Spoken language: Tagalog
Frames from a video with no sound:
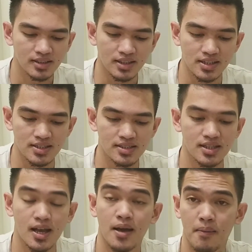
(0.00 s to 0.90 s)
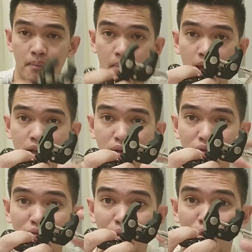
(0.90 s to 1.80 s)
is
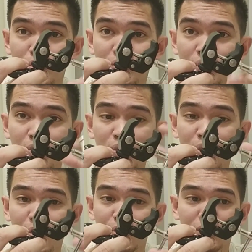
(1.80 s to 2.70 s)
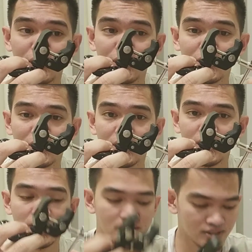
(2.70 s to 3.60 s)
microphone holder.
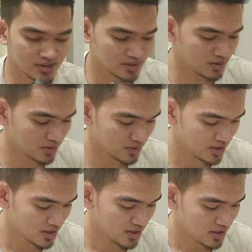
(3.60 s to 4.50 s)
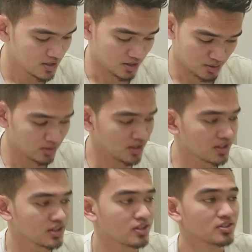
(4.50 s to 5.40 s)
So,
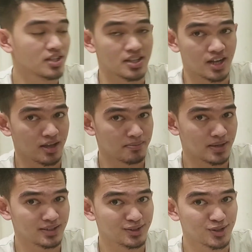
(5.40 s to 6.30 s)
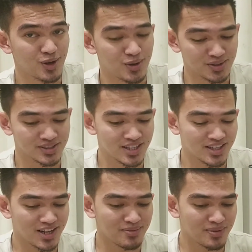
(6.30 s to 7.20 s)
katulad nito sa tripod ko. Sa
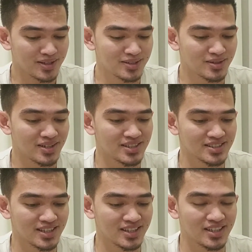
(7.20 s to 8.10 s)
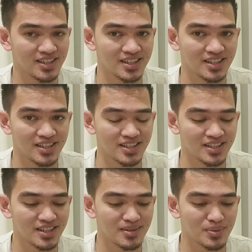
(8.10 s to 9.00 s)
tripod ko kasi
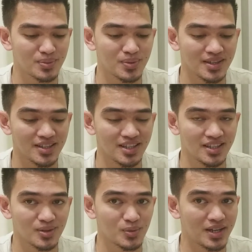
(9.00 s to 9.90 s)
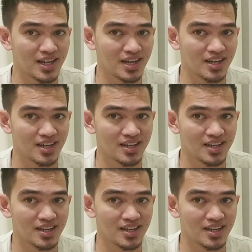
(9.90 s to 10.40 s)
hindi pwedeng walang